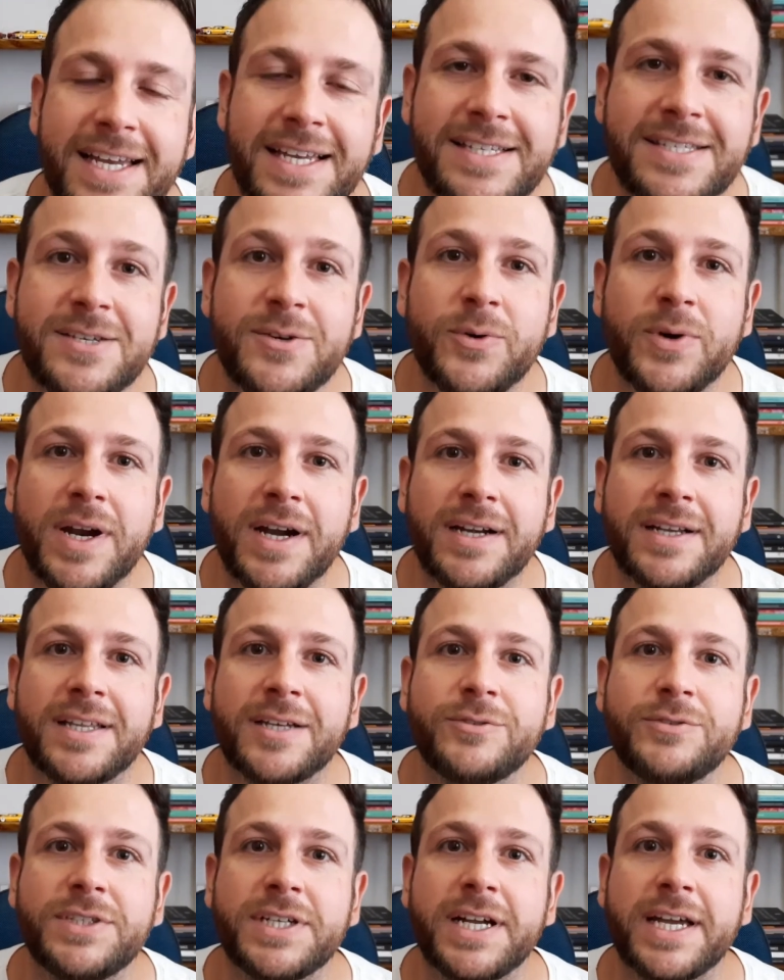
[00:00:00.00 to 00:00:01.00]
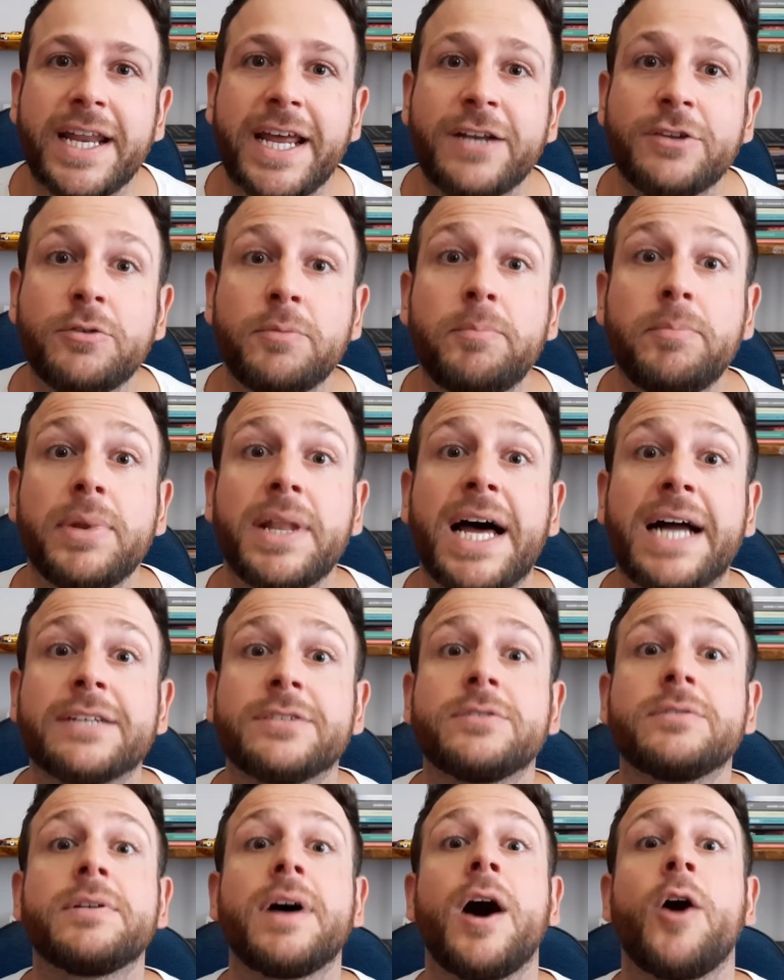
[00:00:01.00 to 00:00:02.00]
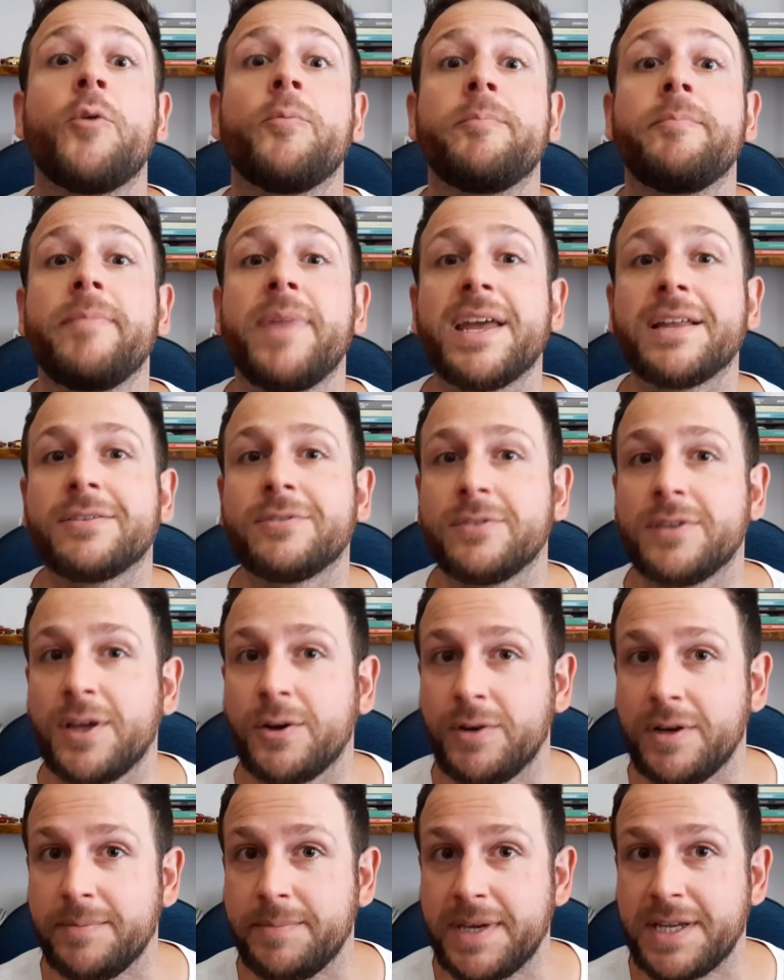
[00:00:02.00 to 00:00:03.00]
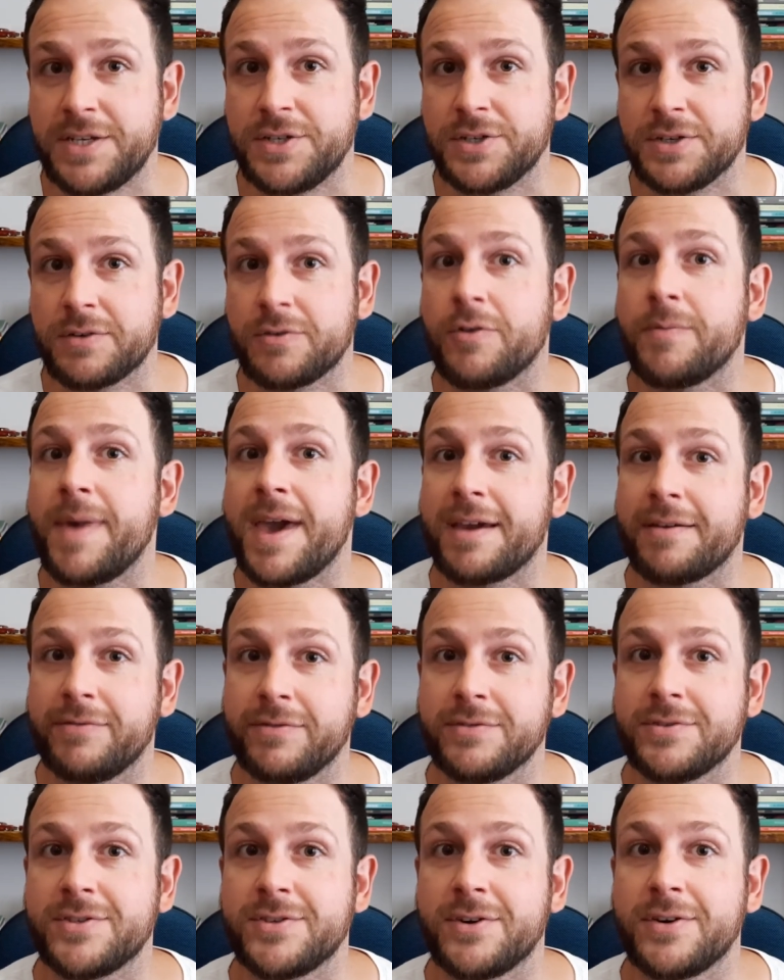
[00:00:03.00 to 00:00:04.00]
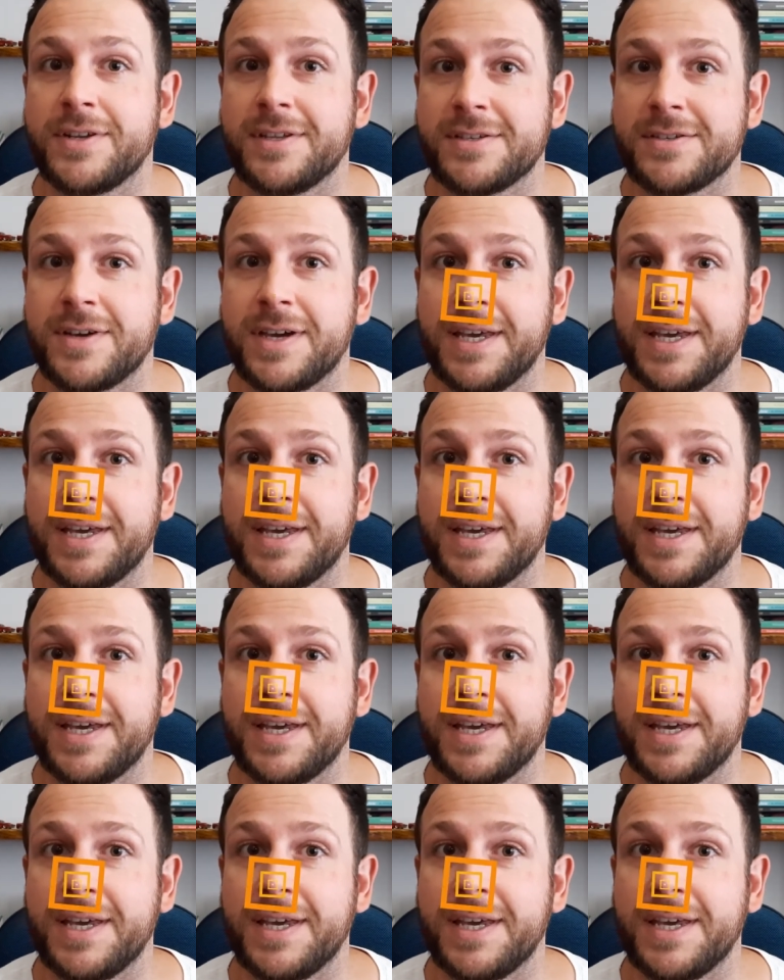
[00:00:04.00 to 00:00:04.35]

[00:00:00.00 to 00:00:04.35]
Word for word: Se o cartão de crédito Platinum aumenta o teu limite, como é que funciona isso